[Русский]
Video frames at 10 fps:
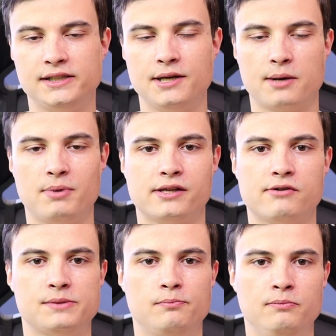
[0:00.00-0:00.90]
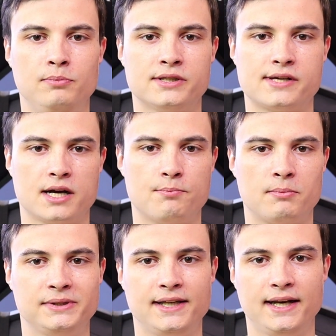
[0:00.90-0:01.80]
Те, ребят, давайте быстренько
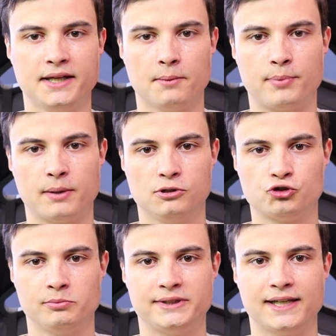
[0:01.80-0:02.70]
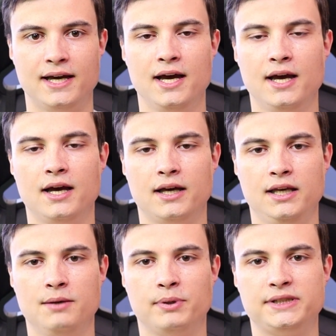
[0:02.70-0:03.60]
по материнкам пробежимся
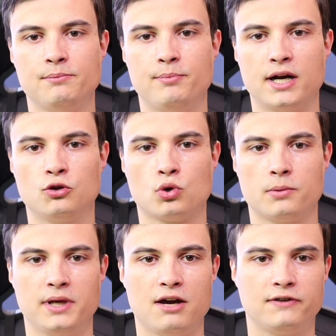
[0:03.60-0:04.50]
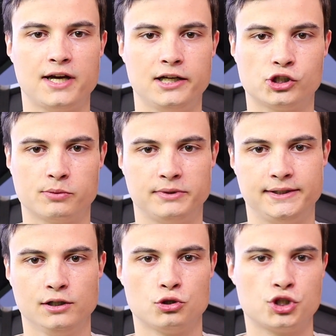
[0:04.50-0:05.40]
и по температурам. Я в дальнейшем
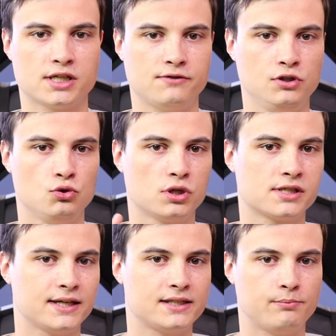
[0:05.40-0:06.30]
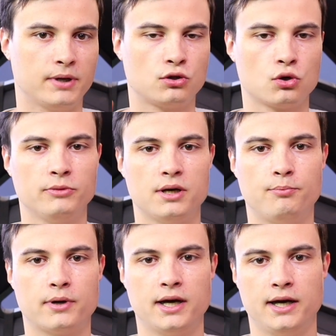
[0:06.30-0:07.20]
сделаю сейчас видео, кстати, подробное
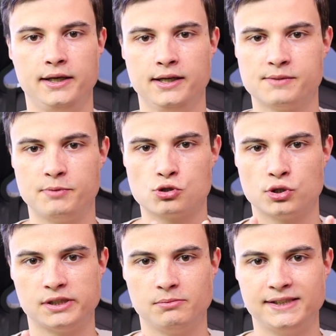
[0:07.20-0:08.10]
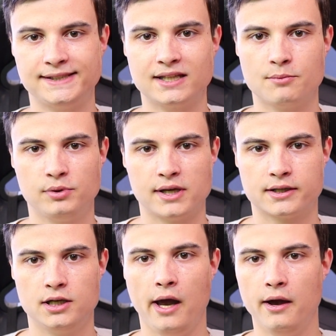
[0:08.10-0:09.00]
про X570
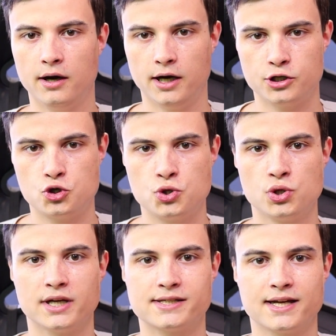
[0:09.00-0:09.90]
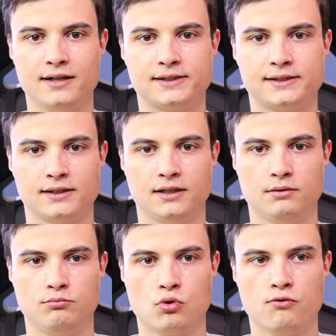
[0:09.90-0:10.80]
платы. А, чуть-чуть осталось,
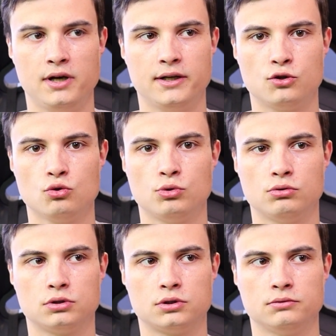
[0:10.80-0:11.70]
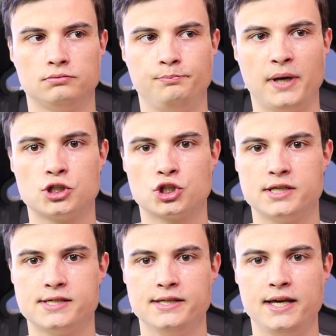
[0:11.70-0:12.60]
а, буквально, я думаю, вот
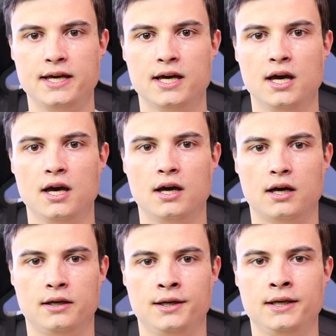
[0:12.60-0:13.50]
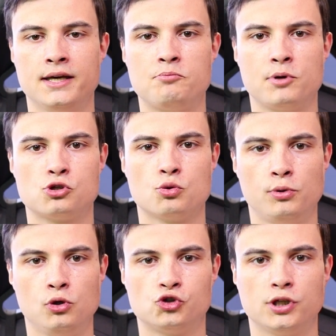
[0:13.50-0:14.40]
5-6 дней, и я
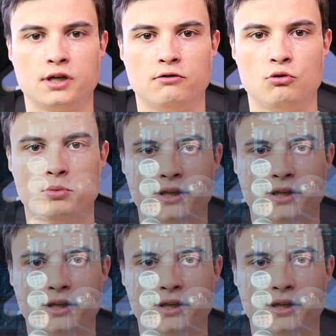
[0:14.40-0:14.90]
приступлю уже к его